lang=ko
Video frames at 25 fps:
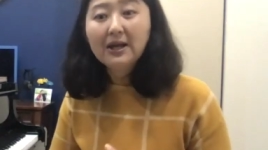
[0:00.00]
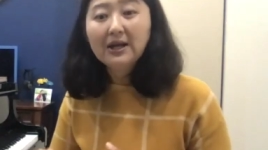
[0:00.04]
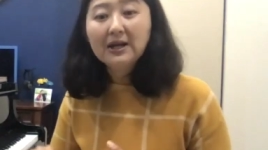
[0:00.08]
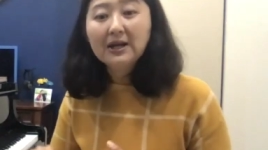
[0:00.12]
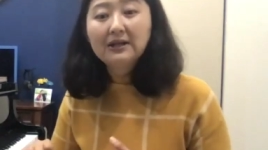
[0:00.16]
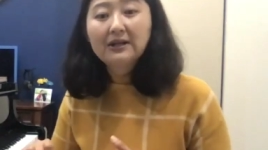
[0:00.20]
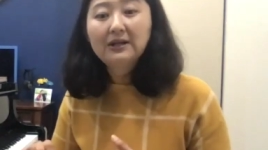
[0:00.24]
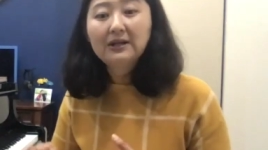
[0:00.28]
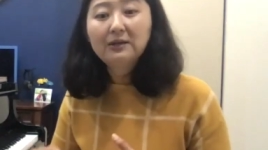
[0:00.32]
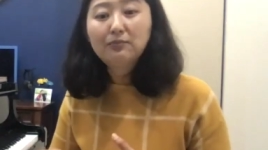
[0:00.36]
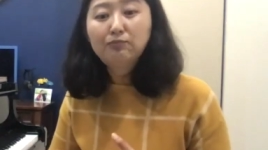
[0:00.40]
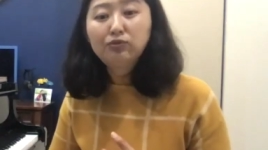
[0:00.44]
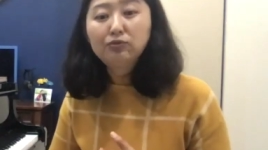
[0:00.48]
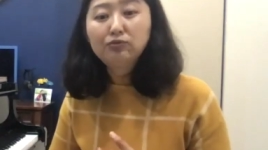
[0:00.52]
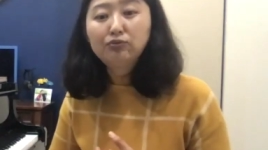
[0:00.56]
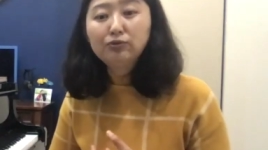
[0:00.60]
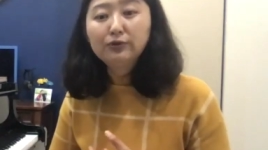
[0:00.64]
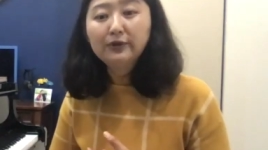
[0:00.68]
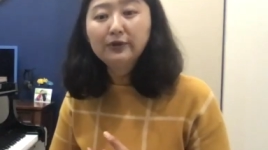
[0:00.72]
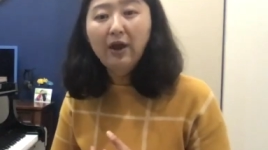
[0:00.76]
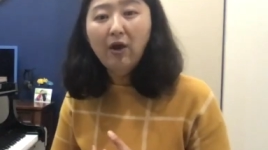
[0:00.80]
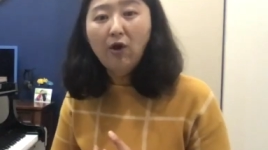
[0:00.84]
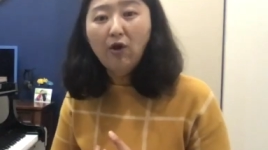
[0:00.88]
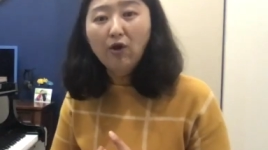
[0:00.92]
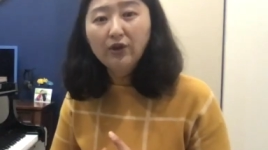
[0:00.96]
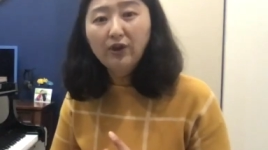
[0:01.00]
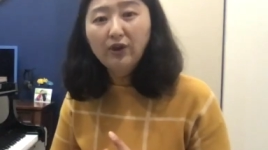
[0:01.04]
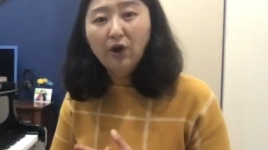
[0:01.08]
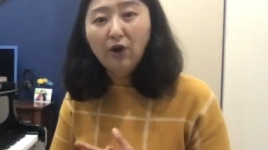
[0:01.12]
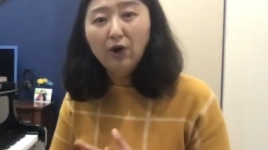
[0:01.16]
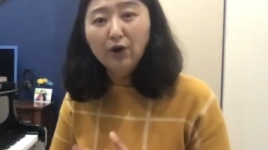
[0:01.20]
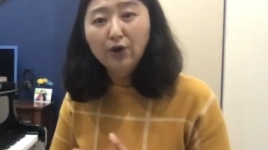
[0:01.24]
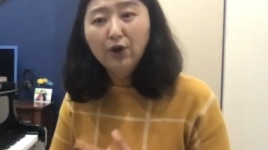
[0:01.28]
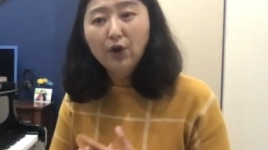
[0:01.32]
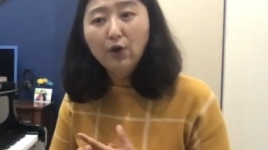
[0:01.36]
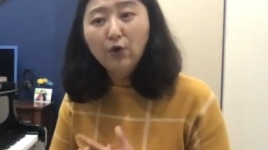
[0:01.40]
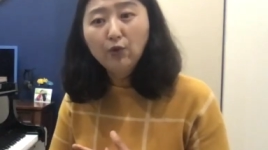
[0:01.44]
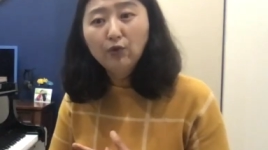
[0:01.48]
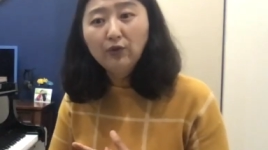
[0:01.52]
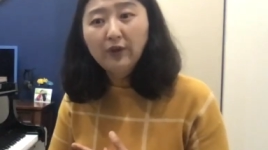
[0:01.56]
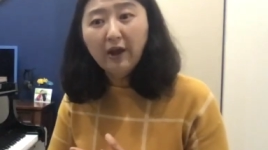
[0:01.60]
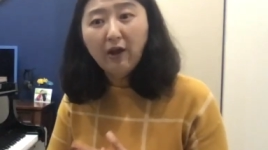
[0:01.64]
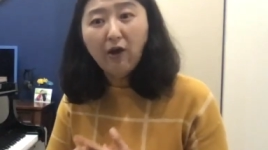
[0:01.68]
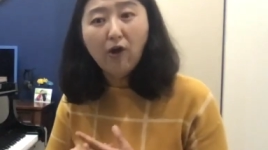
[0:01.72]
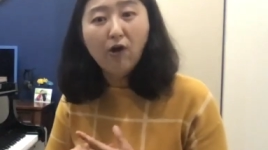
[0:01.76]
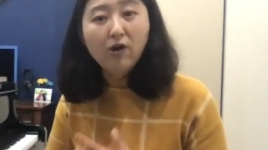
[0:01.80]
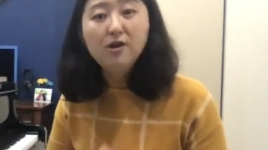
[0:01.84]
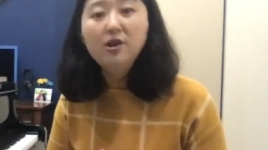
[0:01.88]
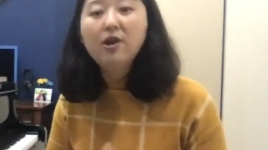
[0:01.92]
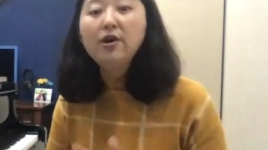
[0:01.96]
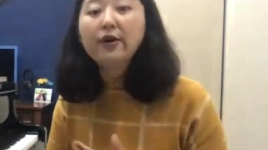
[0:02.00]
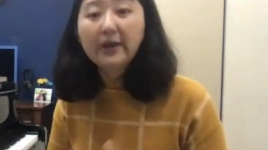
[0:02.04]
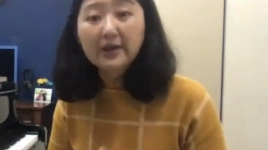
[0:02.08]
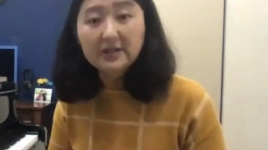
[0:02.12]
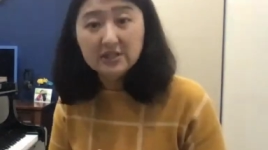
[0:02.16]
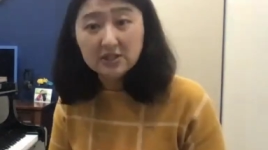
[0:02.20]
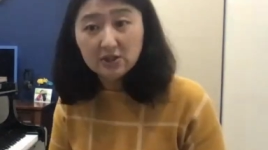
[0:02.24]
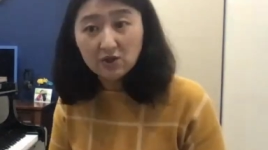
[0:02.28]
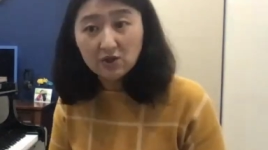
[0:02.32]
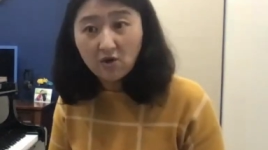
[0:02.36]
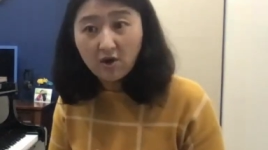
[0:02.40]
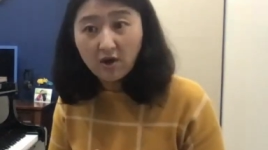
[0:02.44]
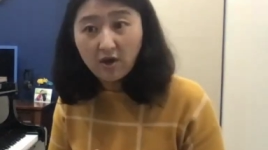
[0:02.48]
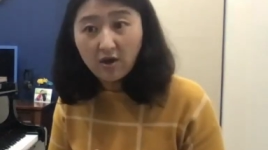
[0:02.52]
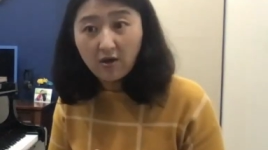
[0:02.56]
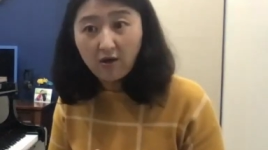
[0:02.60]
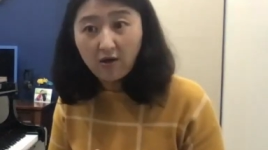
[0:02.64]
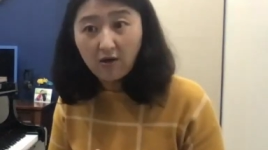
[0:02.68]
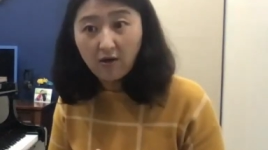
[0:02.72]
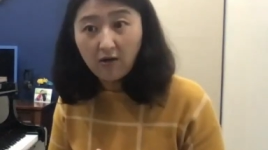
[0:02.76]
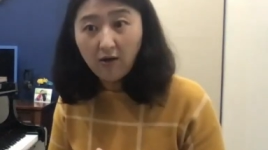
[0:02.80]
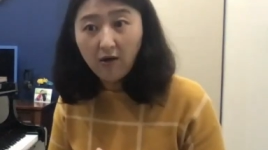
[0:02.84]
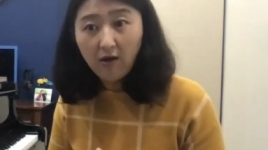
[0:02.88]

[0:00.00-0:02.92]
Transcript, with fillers: 그 부분에 어디 어려운 데 걸려 계신 거예요.